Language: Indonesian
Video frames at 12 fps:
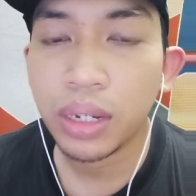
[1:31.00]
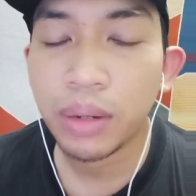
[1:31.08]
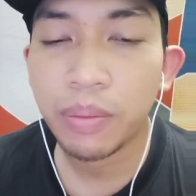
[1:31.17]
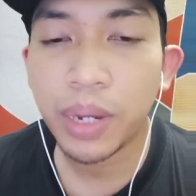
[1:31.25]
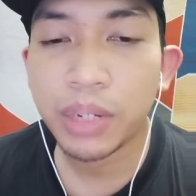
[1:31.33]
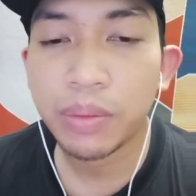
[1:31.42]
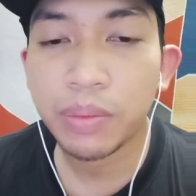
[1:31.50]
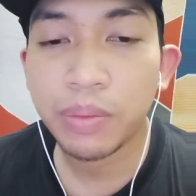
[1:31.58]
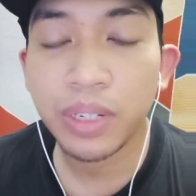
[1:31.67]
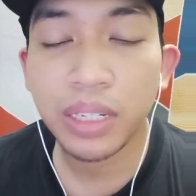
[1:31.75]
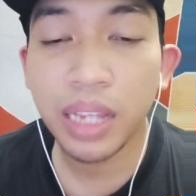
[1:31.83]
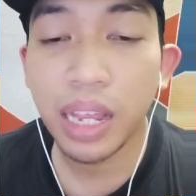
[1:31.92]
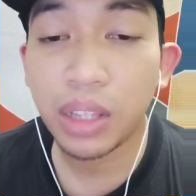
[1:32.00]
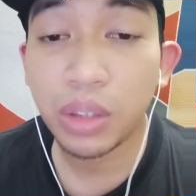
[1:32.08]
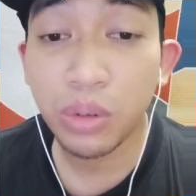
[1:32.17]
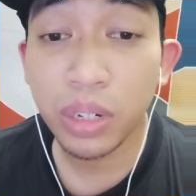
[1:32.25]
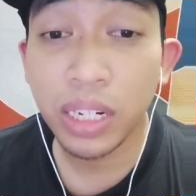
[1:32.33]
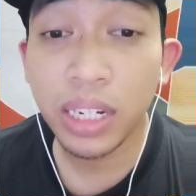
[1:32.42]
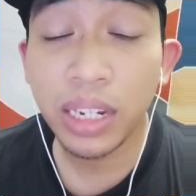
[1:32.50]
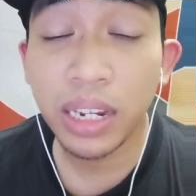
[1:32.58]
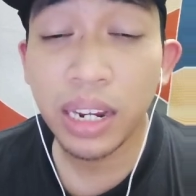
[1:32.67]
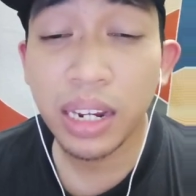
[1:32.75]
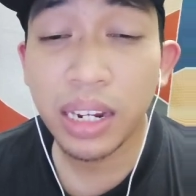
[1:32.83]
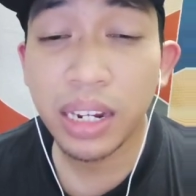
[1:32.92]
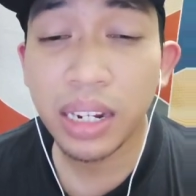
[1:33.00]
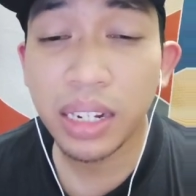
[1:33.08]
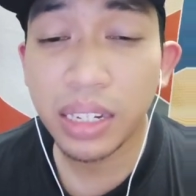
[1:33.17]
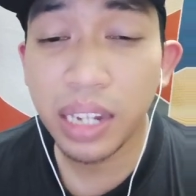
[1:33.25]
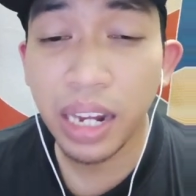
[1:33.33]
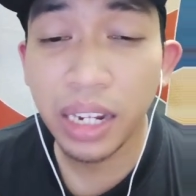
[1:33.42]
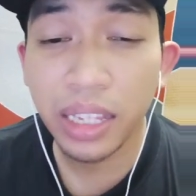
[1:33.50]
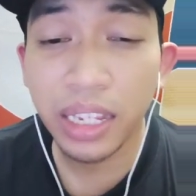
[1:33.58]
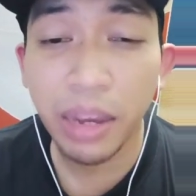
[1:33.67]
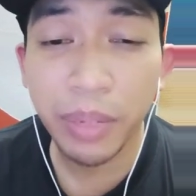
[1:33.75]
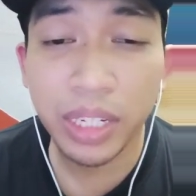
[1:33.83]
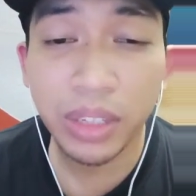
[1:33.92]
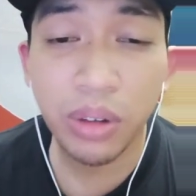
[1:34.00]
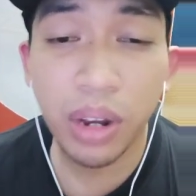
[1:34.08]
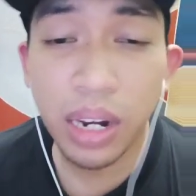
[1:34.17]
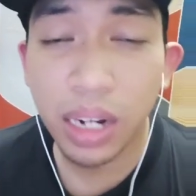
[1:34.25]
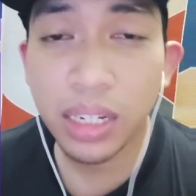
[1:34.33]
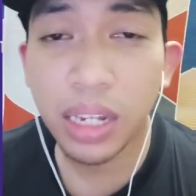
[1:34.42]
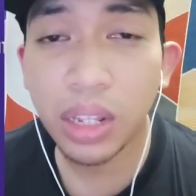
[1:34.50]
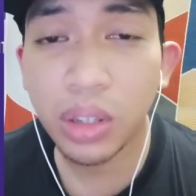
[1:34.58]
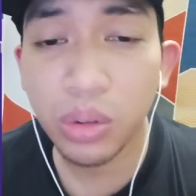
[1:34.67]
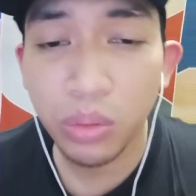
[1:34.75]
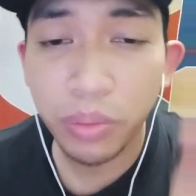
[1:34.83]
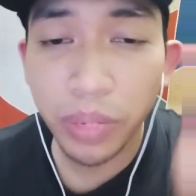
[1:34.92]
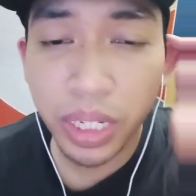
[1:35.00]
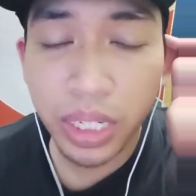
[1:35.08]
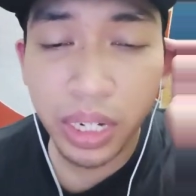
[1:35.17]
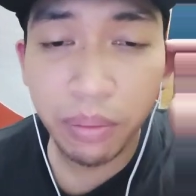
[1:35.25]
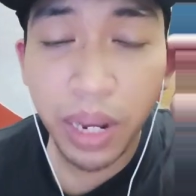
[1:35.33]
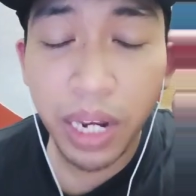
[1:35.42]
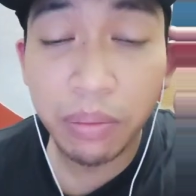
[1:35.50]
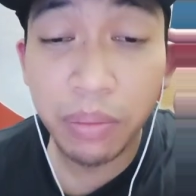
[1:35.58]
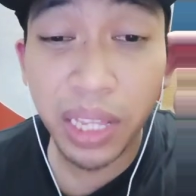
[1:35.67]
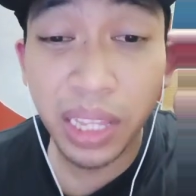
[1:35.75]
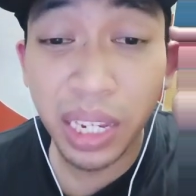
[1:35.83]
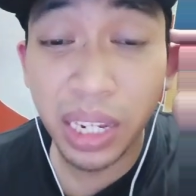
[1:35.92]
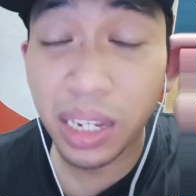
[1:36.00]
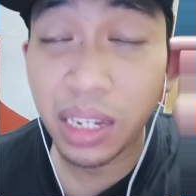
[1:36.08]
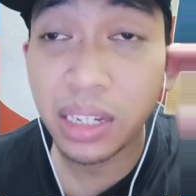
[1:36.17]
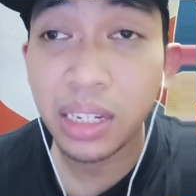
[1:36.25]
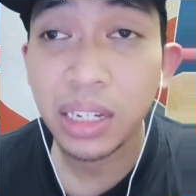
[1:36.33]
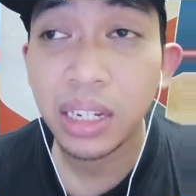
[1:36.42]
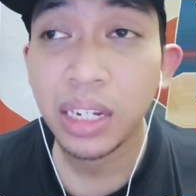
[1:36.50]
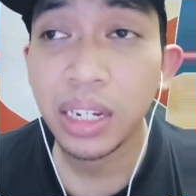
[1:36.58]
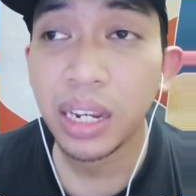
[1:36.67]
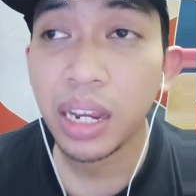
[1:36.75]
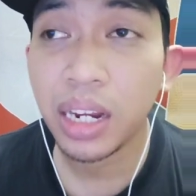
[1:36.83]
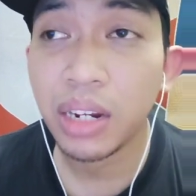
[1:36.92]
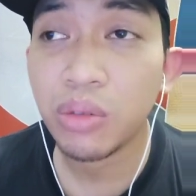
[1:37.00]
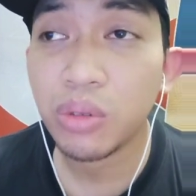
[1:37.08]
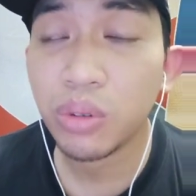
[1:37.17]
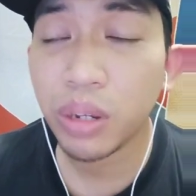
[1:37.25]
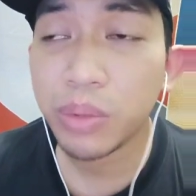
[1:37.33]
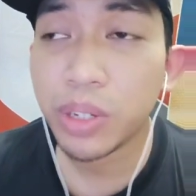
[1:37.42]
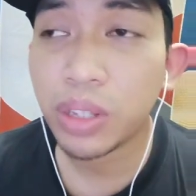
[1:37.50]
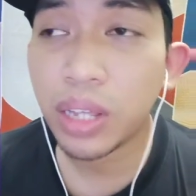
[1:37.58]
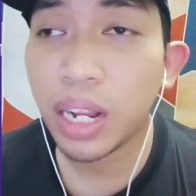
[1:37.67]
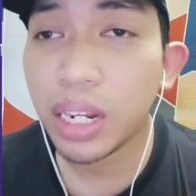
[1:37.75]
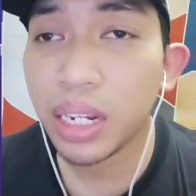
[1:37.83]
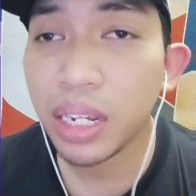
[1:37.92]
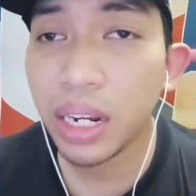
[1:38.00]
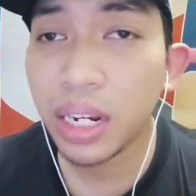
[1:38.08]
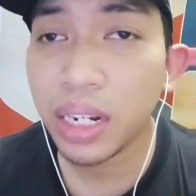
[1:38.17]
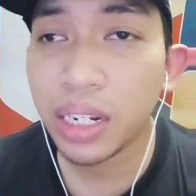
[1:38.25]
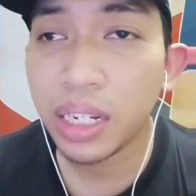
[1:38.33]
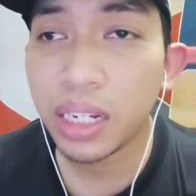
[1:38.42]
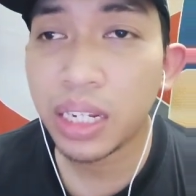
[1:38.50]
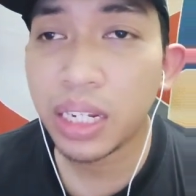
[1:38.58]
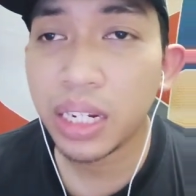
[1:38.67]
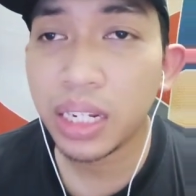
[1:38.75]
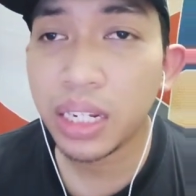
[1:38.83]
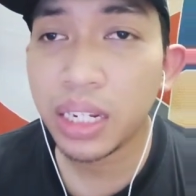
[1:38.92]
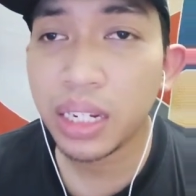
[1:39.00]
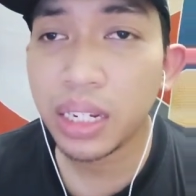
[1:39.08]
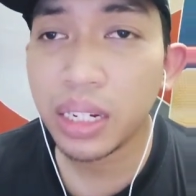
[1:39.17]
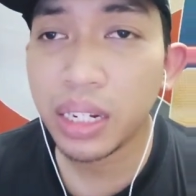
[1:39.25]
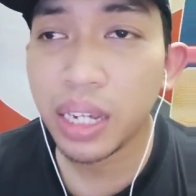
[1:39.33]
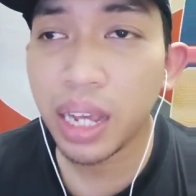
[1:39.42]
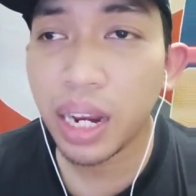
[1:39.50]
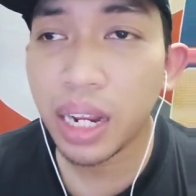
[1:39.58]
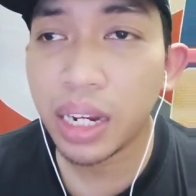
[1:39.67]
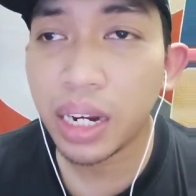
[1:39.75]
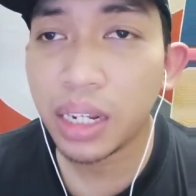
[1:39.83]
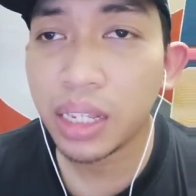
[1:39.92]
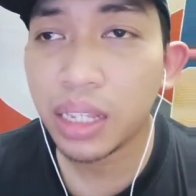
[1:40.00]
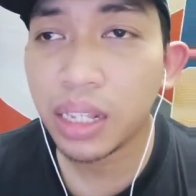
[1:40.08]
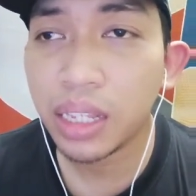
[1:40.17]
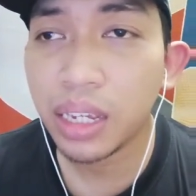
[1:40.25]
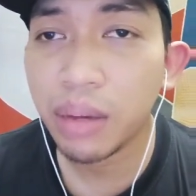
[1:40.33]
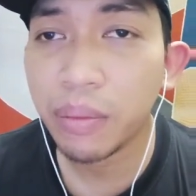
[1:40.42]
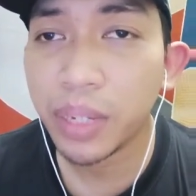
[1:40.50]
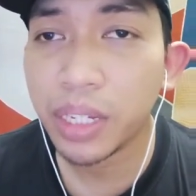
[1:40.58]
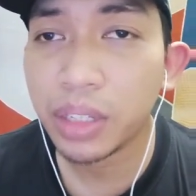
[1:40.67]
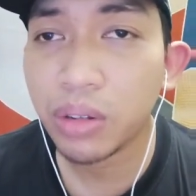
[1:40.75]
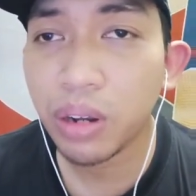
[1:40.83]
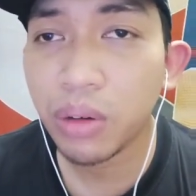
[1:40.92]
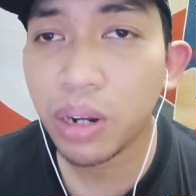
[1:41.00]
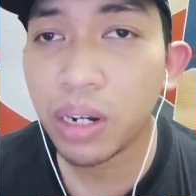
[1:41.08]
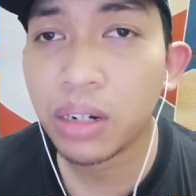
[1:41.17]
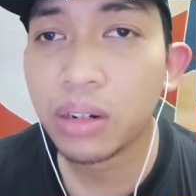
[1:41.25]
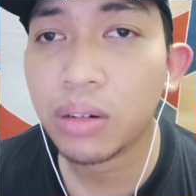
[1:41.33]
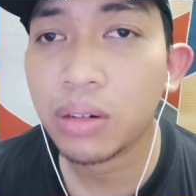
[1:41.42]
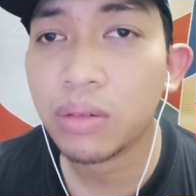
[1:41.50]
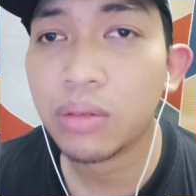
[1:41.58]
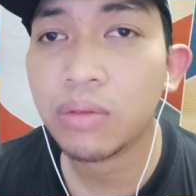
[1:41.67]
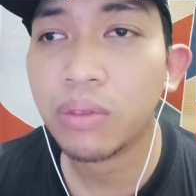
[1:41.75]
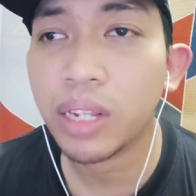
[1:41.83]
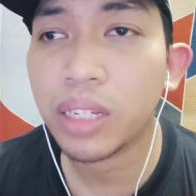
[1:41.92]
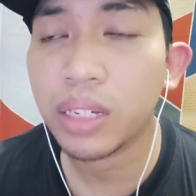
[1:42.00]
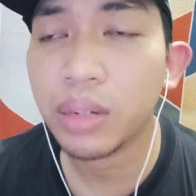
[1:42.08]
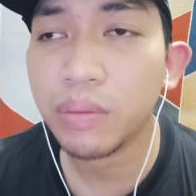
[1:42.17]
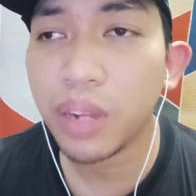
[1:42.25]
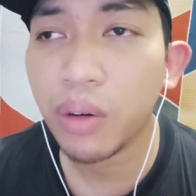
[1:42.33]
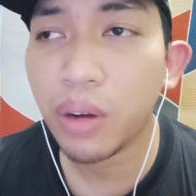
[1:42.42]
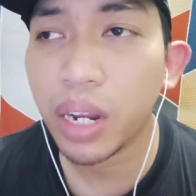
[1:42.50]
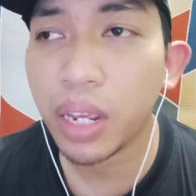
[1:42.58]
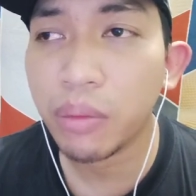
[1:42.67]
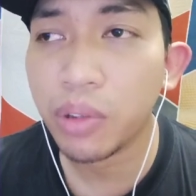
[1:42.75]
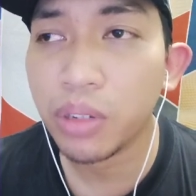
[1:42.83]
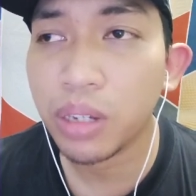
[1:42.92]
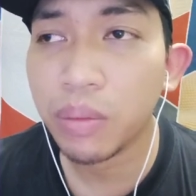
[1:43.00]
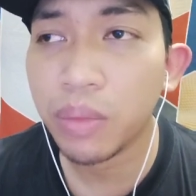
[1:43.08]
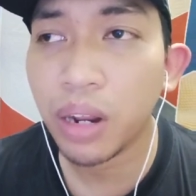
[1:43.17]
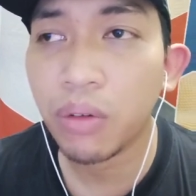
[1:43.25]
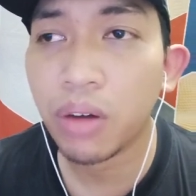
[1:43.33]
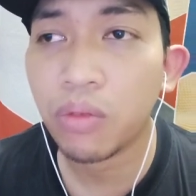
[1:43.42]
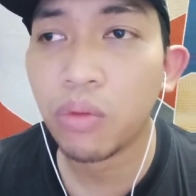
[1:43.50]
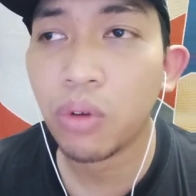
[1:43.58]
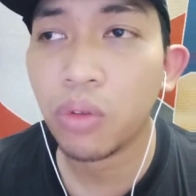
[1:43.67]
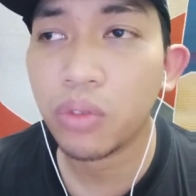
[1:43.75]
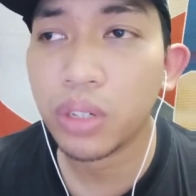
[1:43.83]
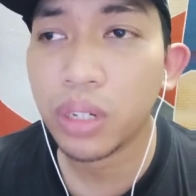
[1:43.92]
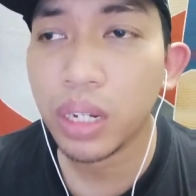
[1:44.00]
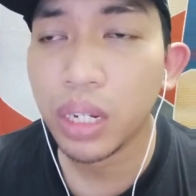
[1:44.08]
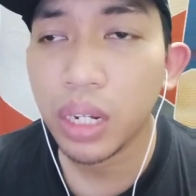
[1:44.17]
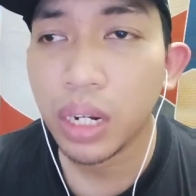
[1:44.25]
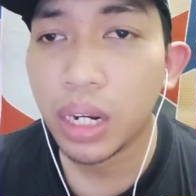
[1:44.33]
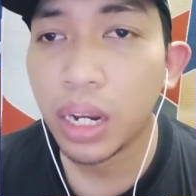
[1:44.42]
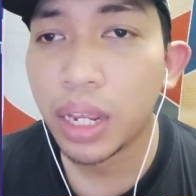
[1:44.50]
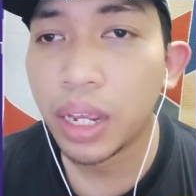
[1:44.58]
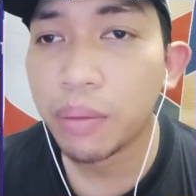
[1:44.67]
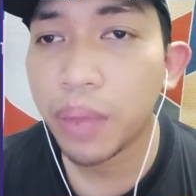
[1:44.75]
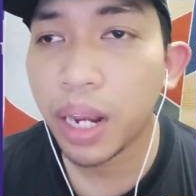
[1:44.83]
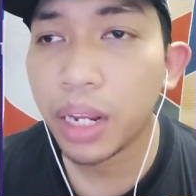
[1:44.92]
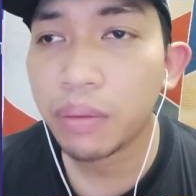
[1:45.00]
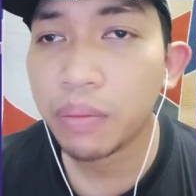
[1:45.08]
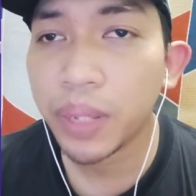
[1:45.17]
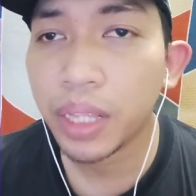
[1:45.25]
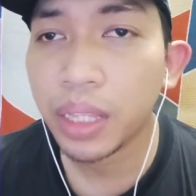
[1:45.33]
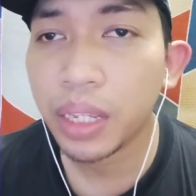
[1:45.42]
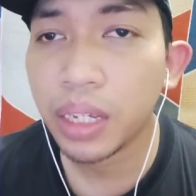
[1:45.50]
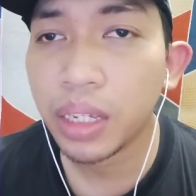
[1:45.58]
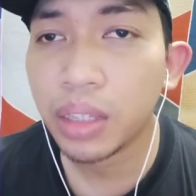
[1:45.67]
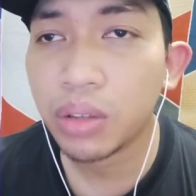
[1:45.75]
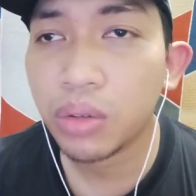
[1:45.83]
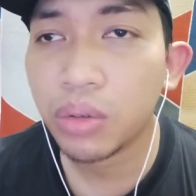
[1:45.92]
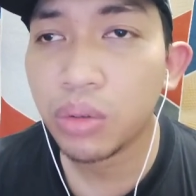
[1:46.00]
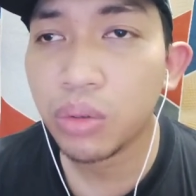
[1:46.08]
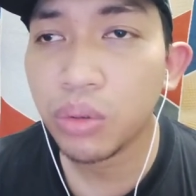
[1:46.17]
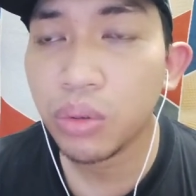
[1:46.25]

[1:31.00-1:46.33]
pas satu di uh, dari tiga match itu adalah satu match yang paling penting ya. Nah, untuk episode kali ini kan ini di kalender kita tiga match itu lawan West Ham, lawan MU sama lawan Wolves. Nah, yang paling penting itu